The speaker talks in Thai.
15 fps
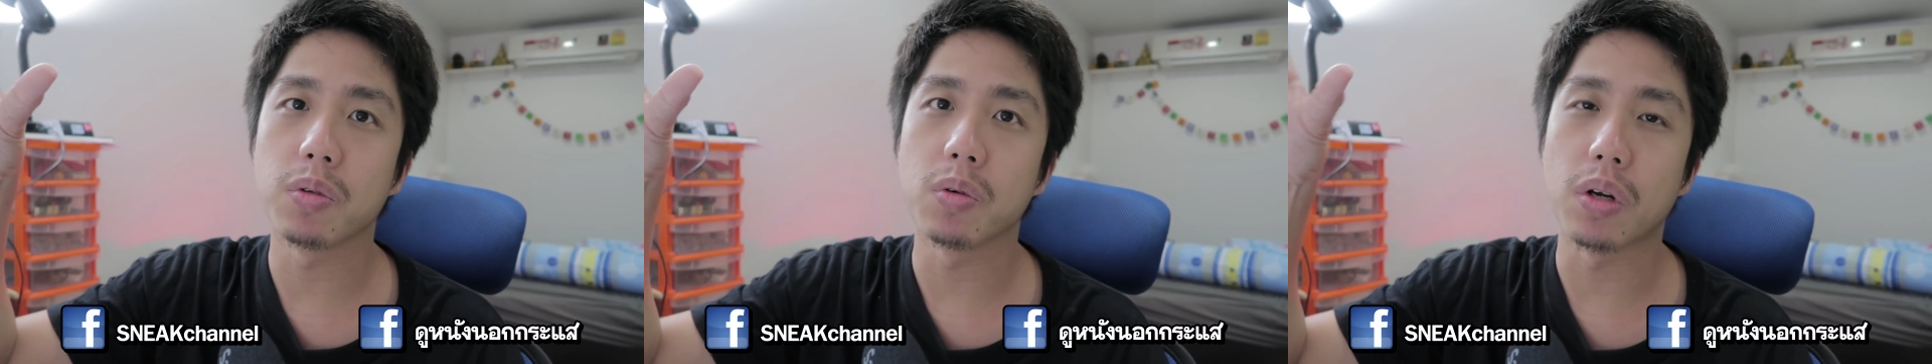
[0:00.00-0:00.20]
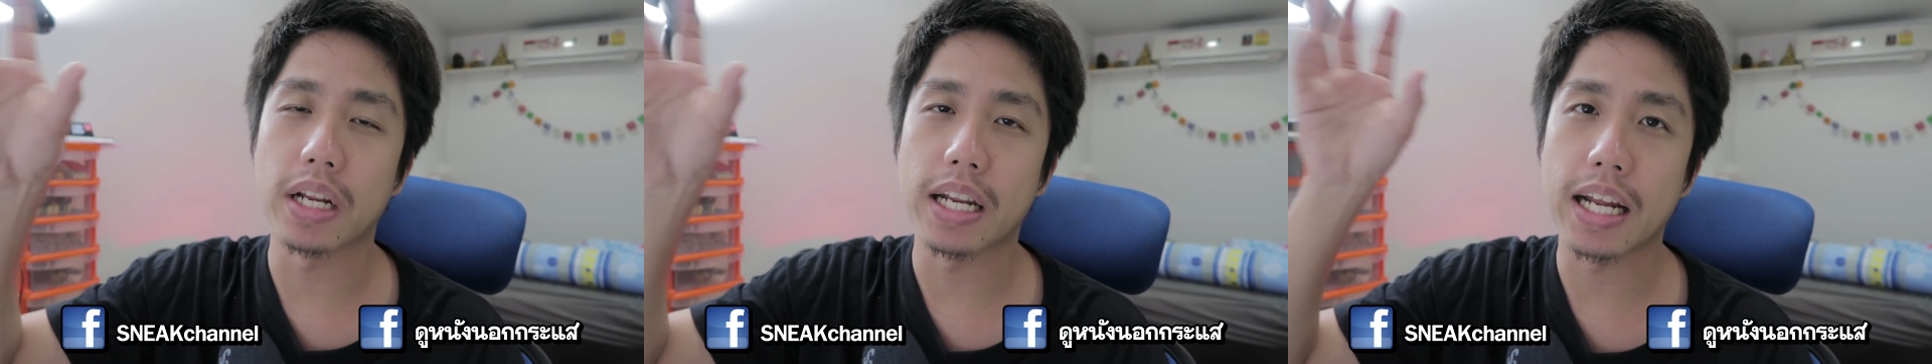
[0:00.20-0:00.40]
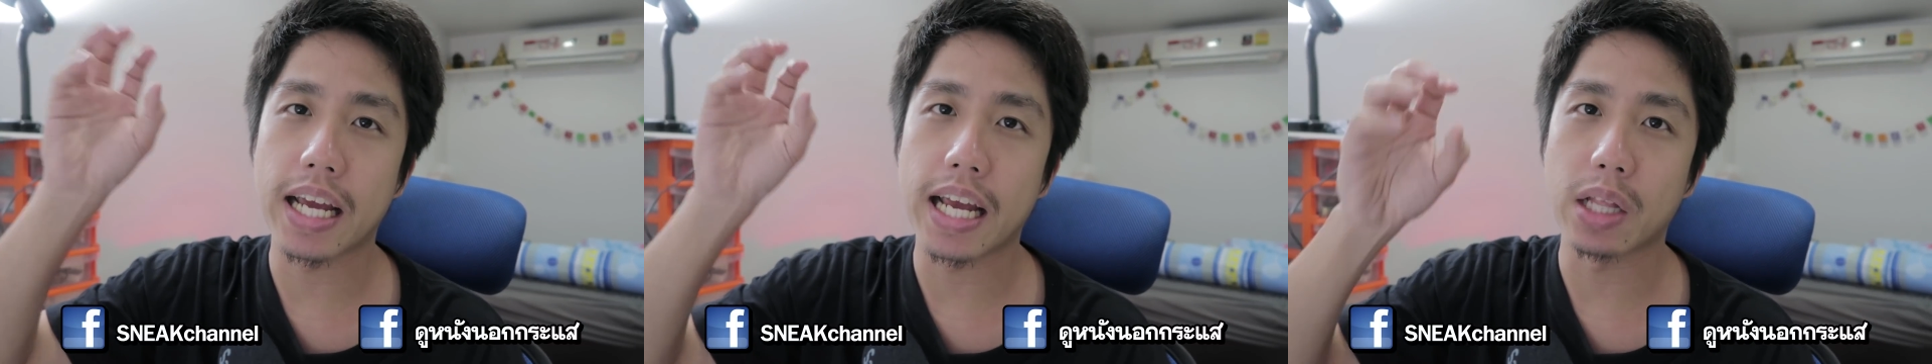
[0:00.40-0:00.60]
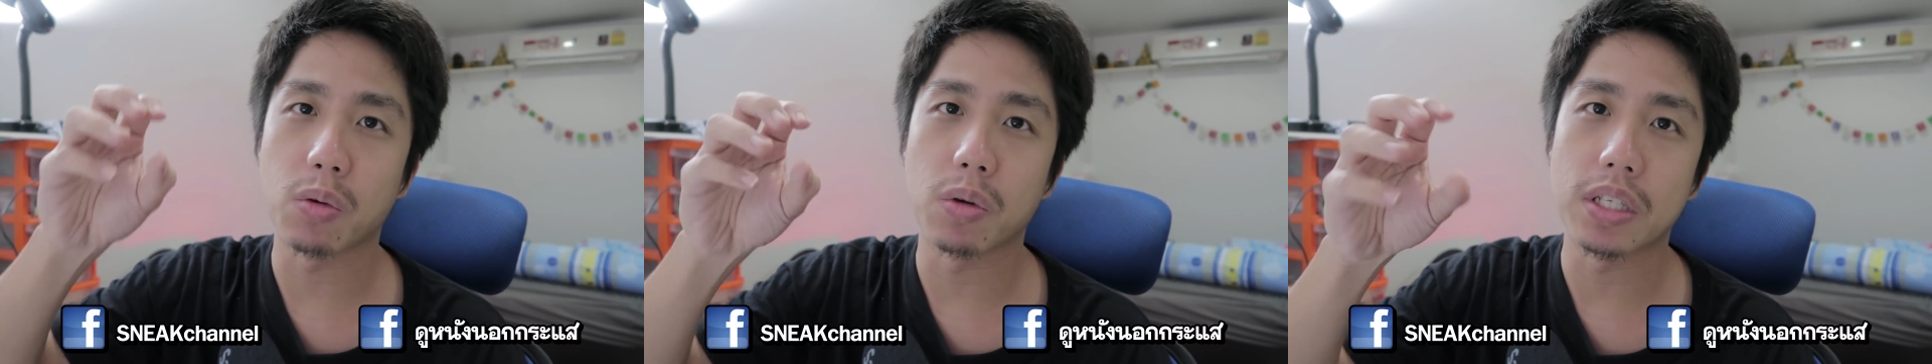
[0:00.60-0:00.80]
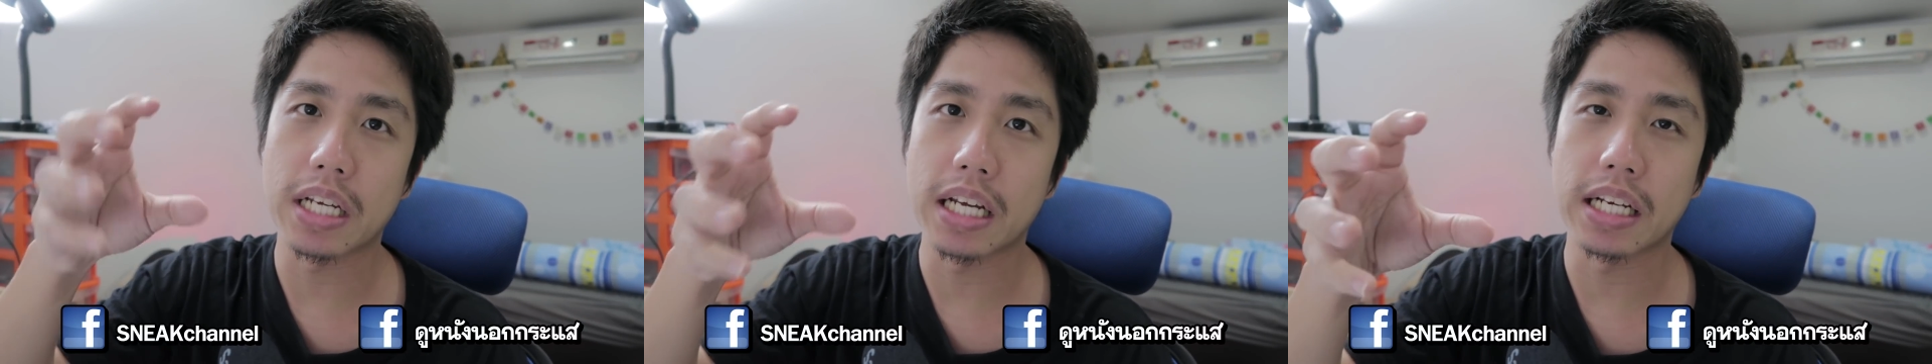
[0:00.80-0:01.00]
ส่วนในนางเอก
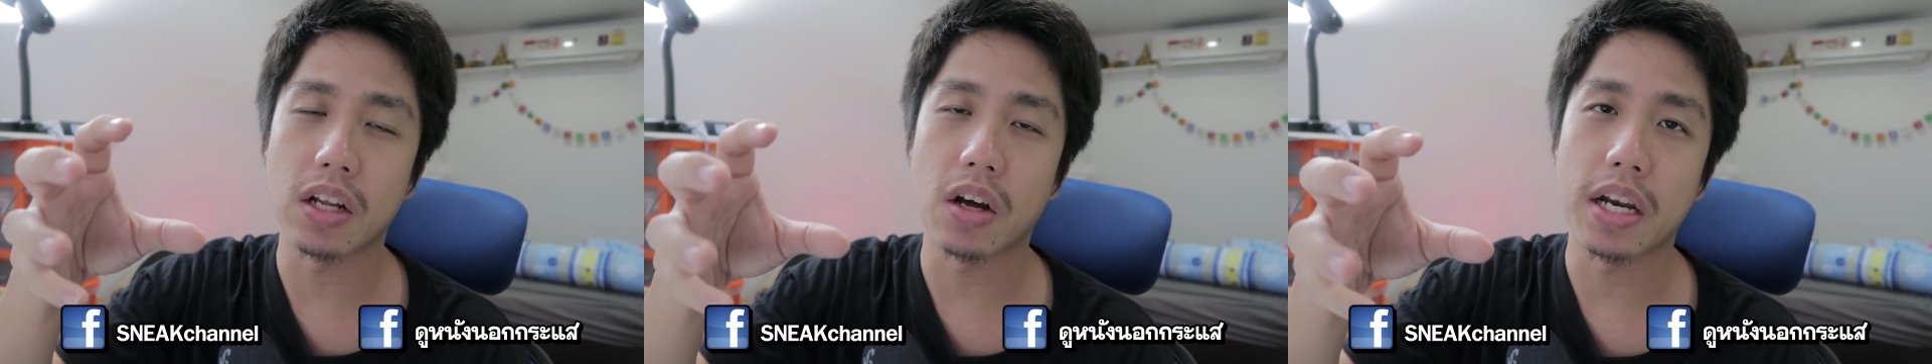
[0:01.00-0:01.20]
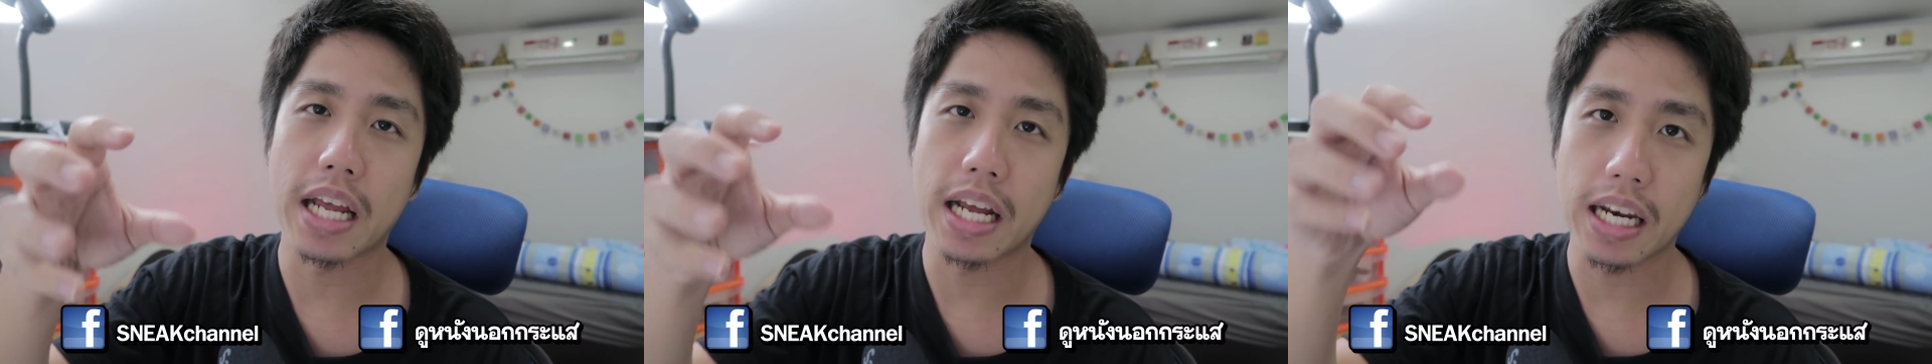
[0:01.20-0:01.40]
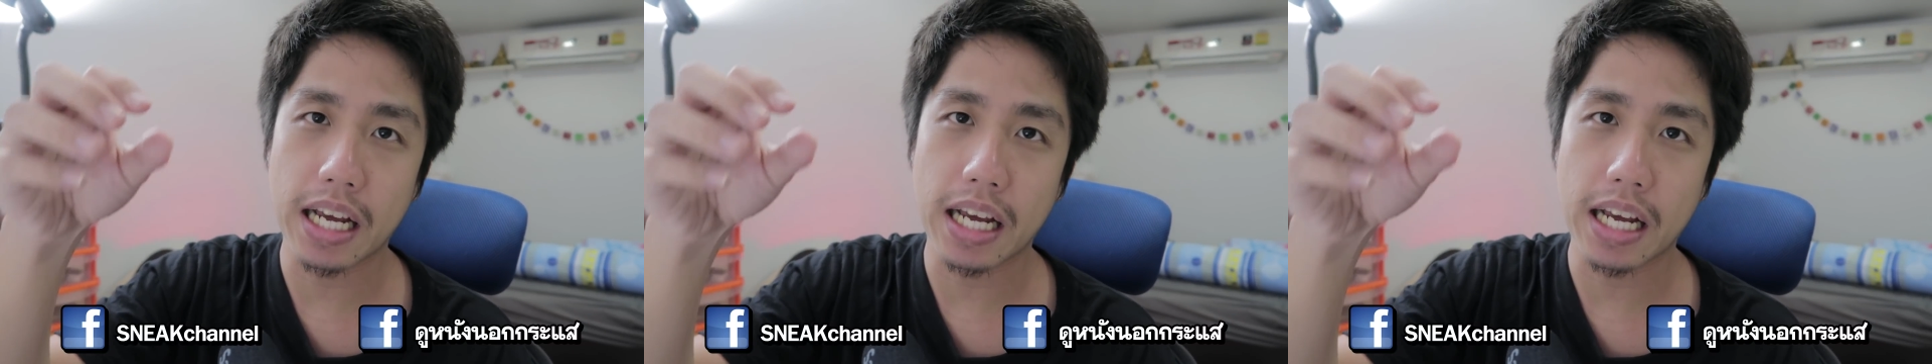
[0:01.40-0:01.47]
ตัวจริงตอนเด็ก